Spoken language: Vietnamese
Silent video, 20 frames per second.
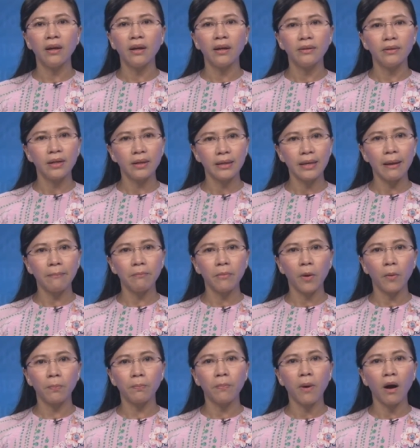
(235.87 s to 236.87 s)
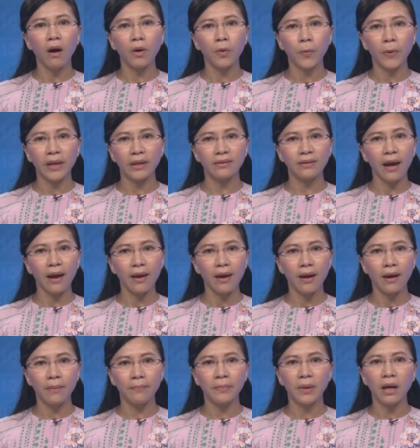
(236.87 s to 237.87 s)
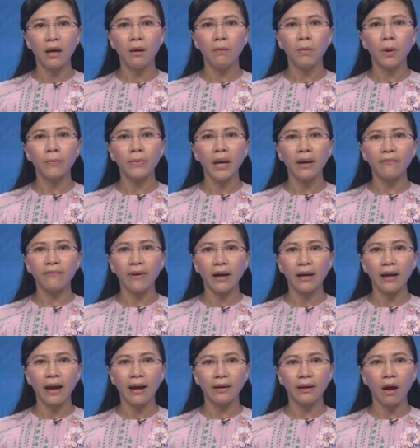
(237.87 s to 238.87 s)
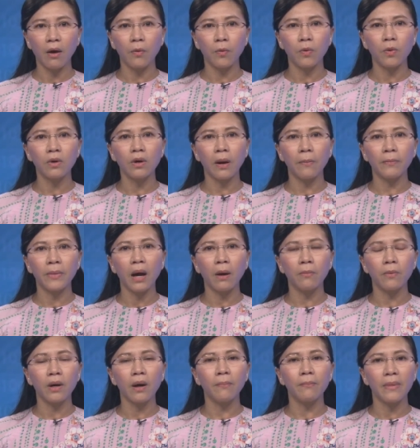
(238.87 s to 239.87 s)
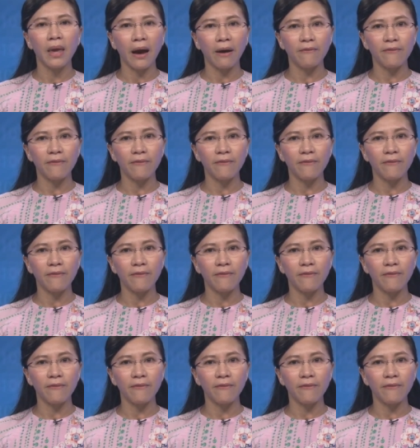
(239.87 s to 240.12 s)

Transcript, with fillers: Đức Giám mục Paul Nguyễn Thái Hợp, một nhân vật hàng đầu của cộng đồng công giáo